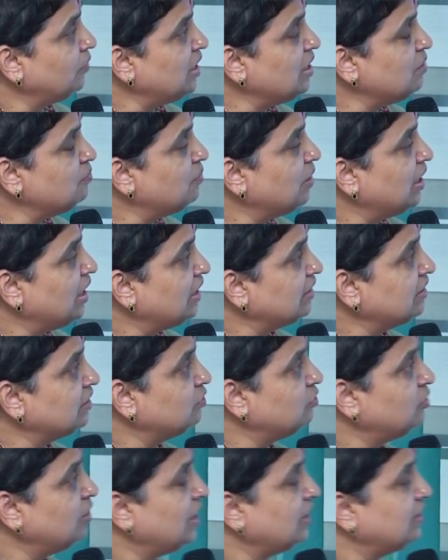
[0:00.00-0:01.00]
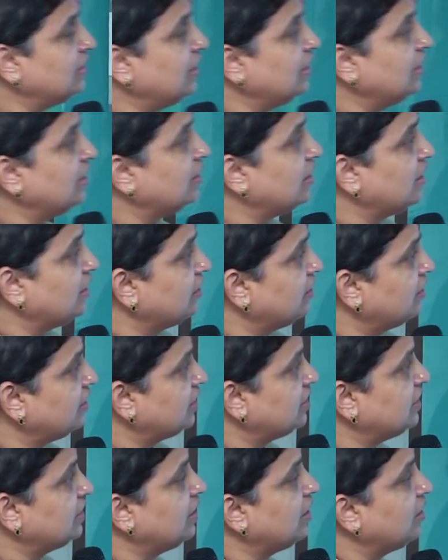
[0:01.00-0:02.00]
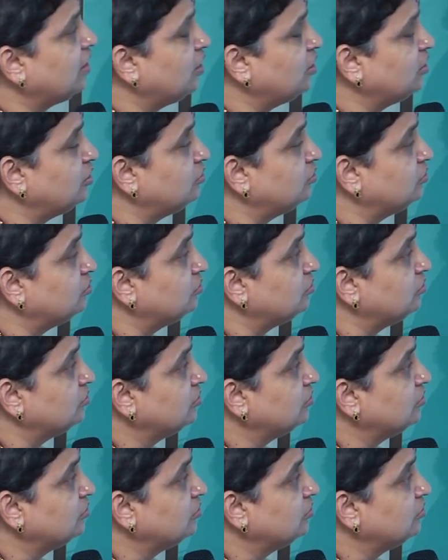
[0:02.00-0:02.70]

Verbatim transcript: మళ్ళీ బాధ కూడా అదే రీతిగా కాదు